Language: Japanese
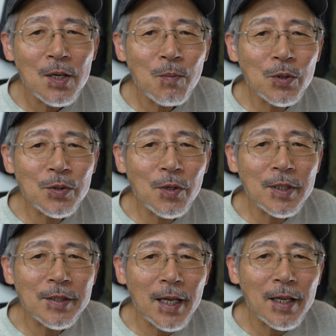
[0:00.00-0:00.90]
もちろん
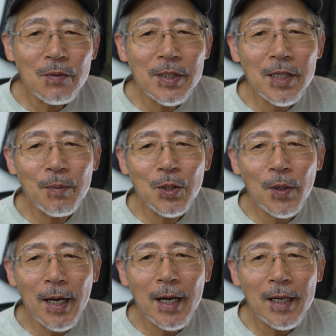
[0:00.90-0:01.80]
ですね浮きサビ
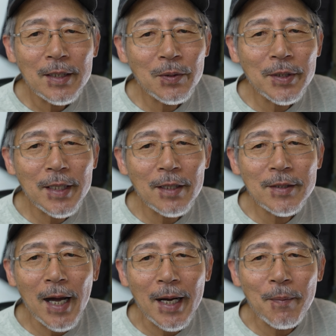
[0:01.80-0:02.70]
とかそういったや
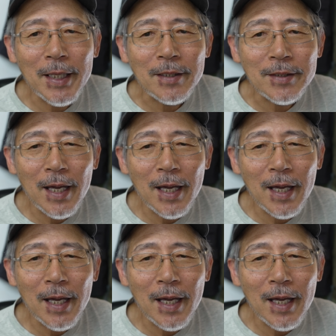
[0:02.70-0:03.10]
つがあればです